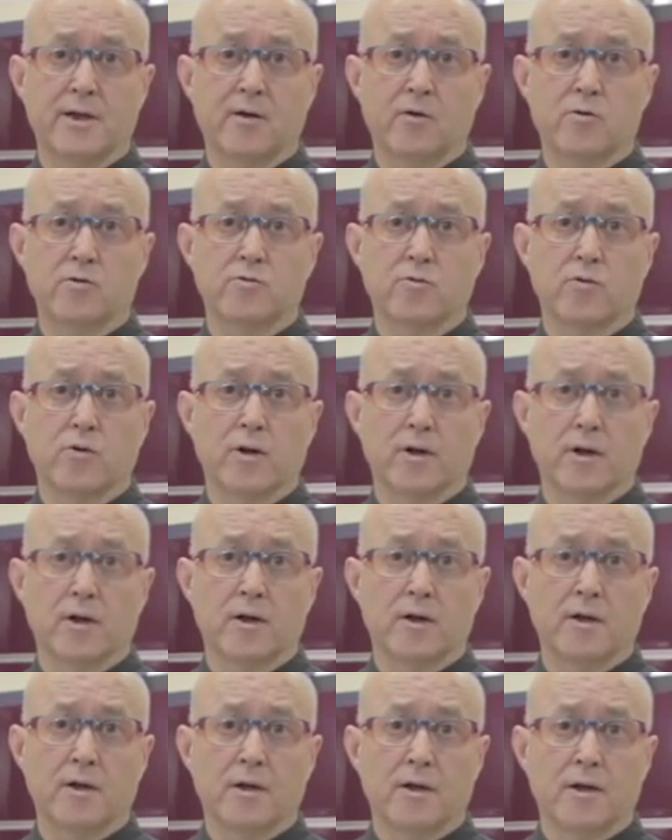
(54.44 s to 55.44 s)
y la
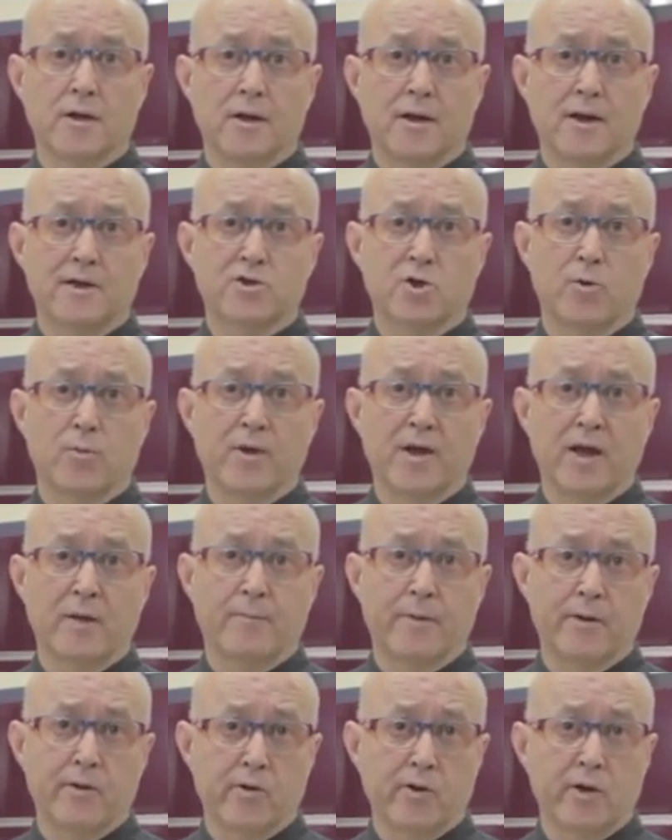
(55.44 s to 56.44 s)
cultura gastronómica
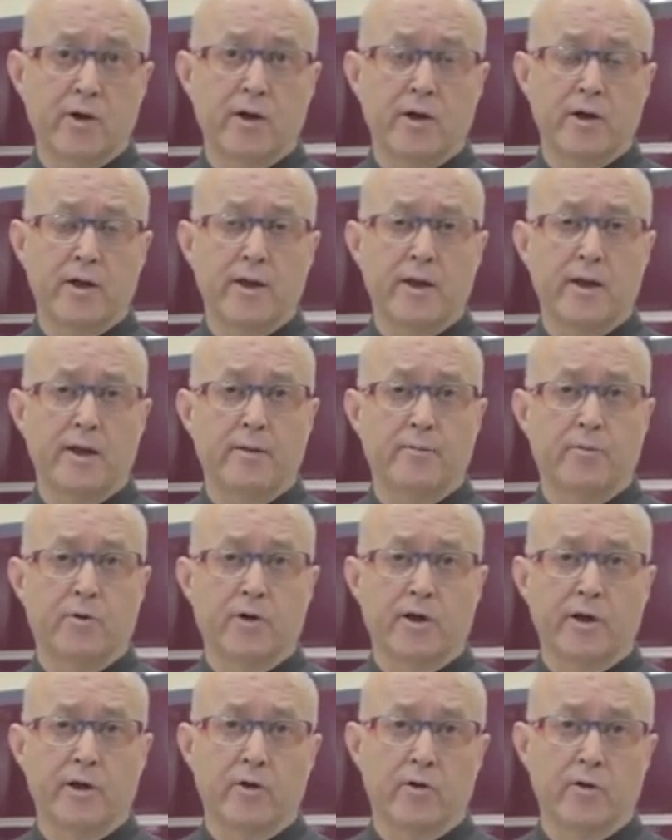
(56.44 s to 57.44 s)
española y, por
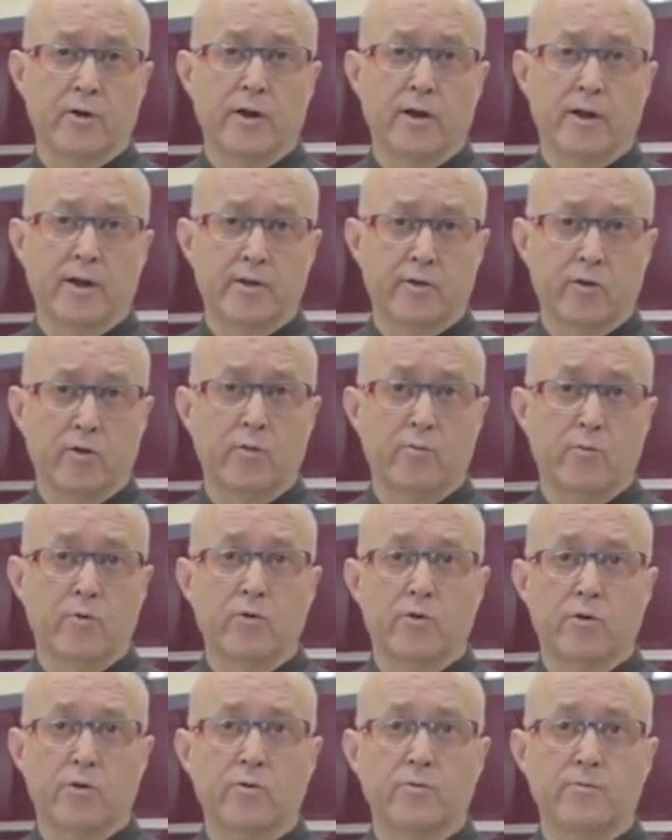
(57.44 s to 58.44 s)
qué no, de, todo el
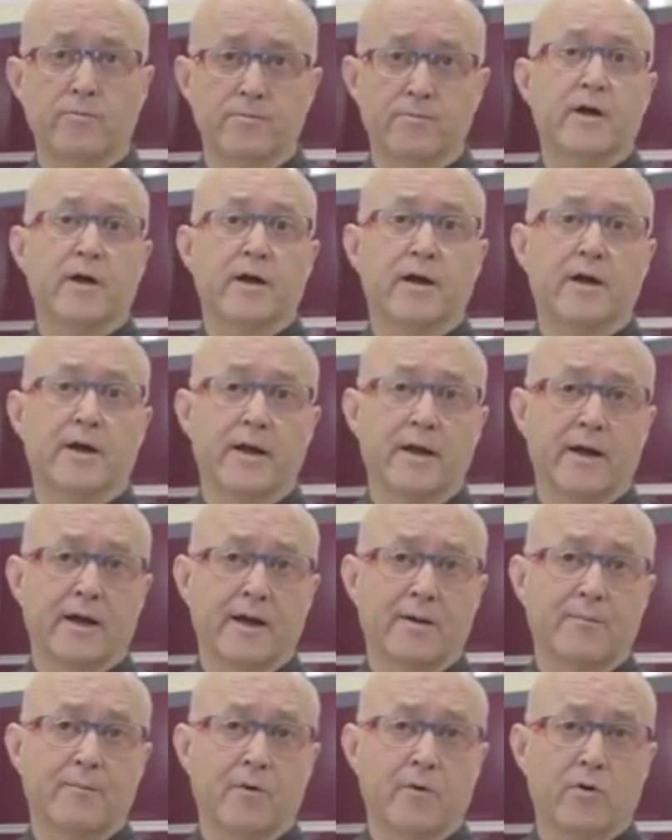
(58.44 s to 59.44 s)
mundo. ¿no? En,
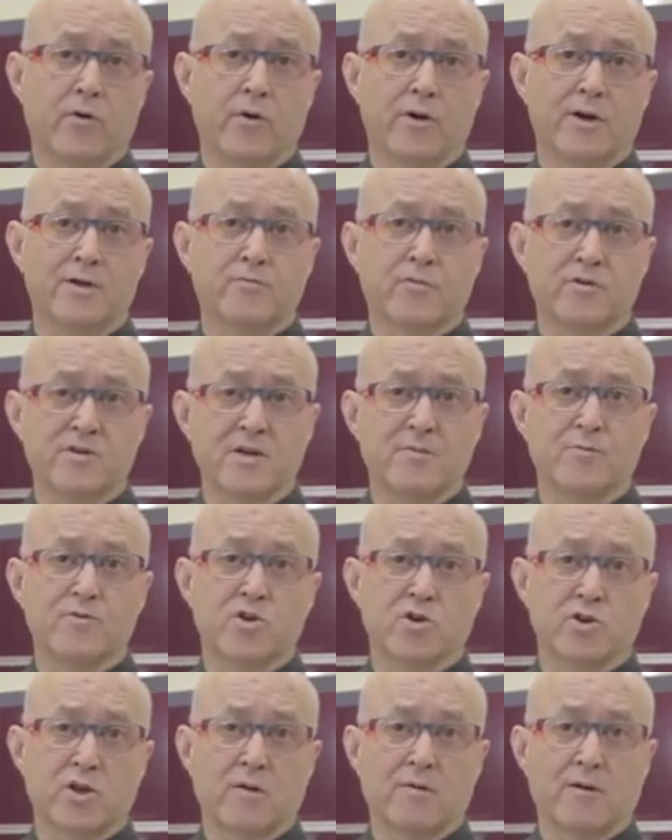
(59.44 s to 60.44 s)
Japón les cuesta
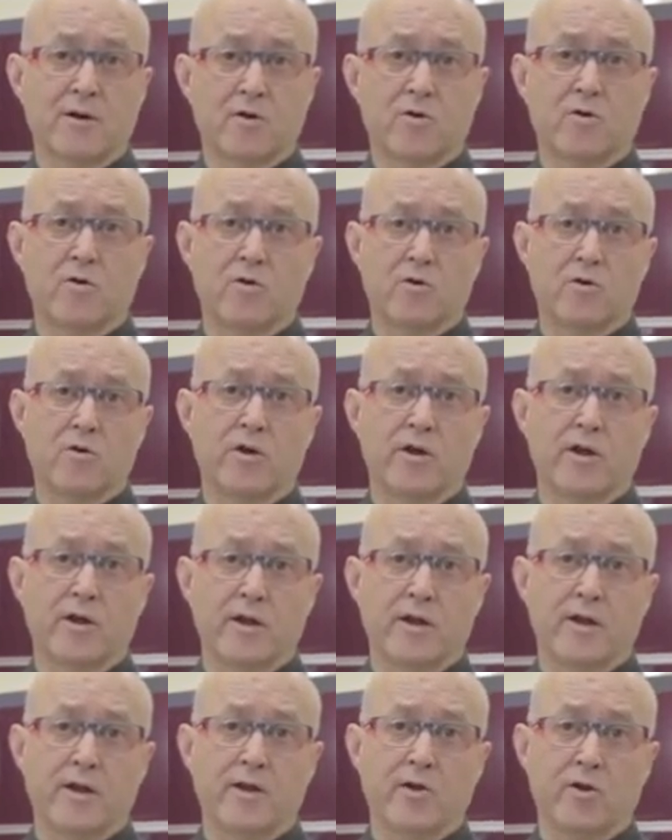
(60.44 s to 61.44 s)
mucho trabajo
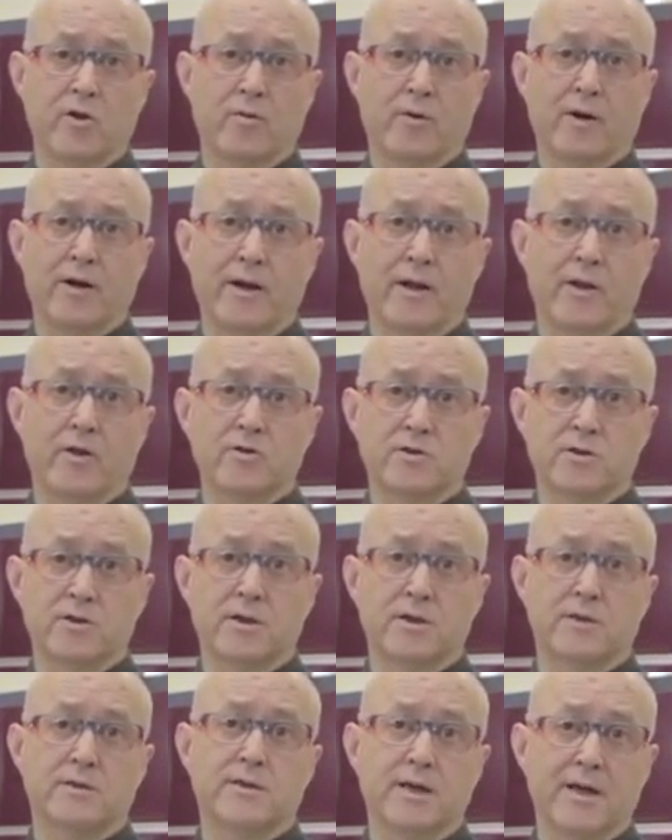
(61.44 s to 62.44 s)
innovar, ellos
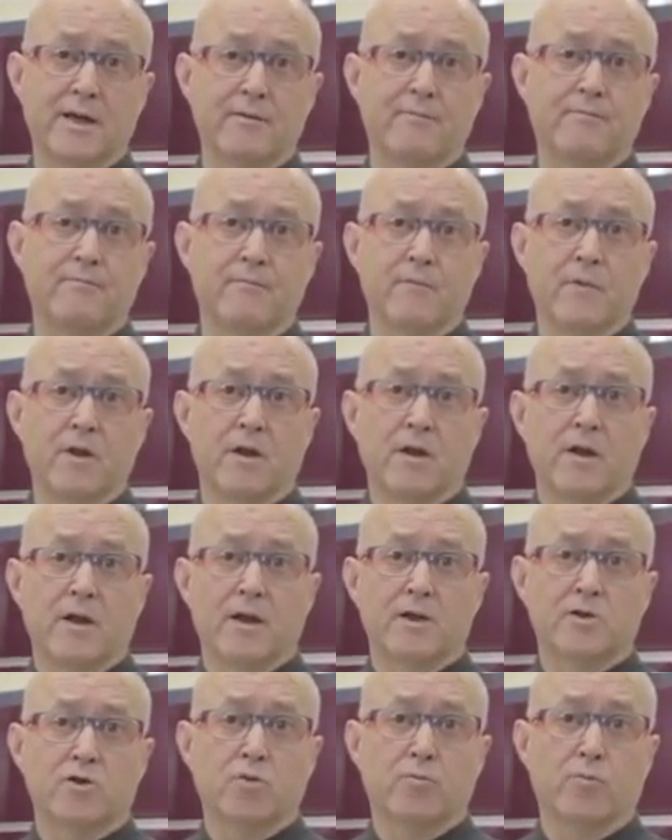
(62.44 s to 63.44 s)
eh, siguen
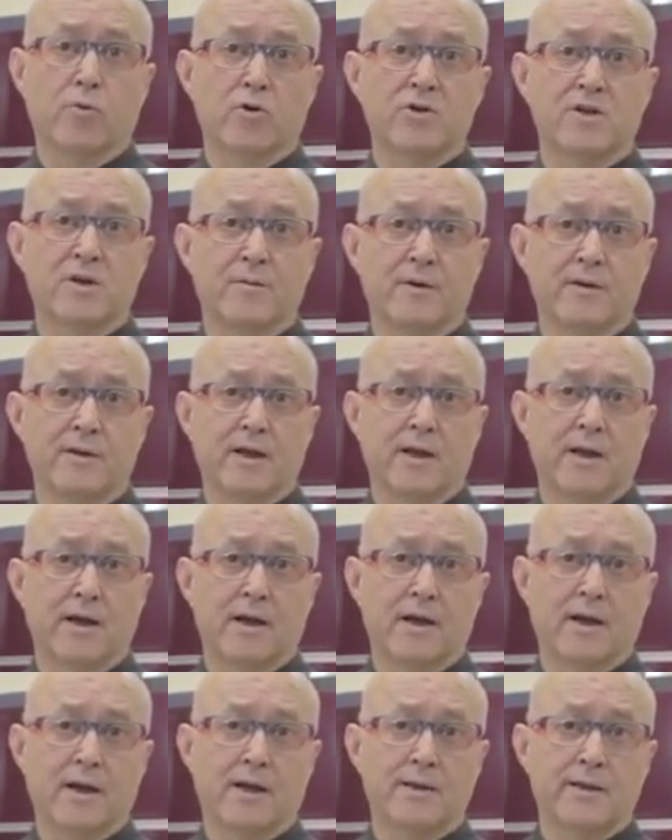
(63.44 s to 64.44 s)
escrupulosamente
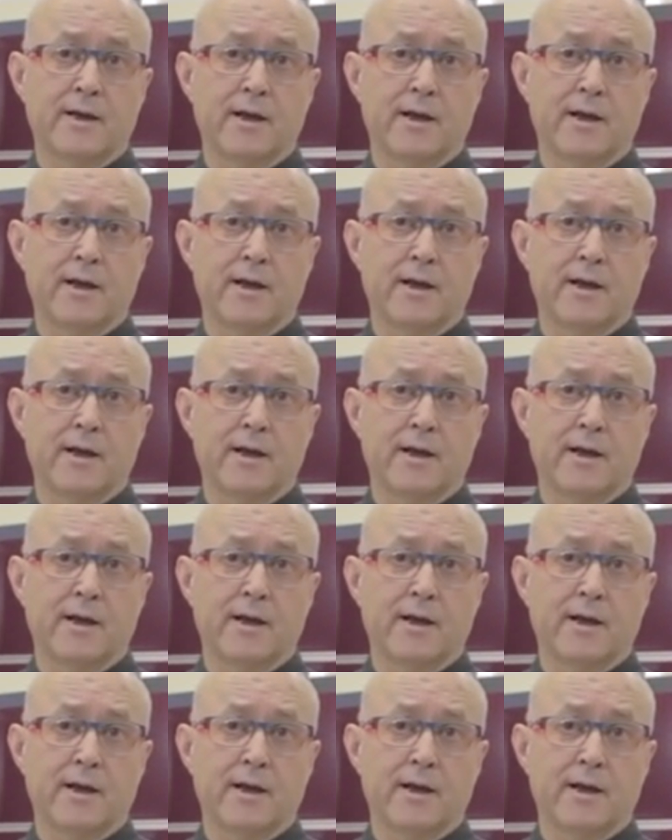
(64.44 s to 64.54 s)
la,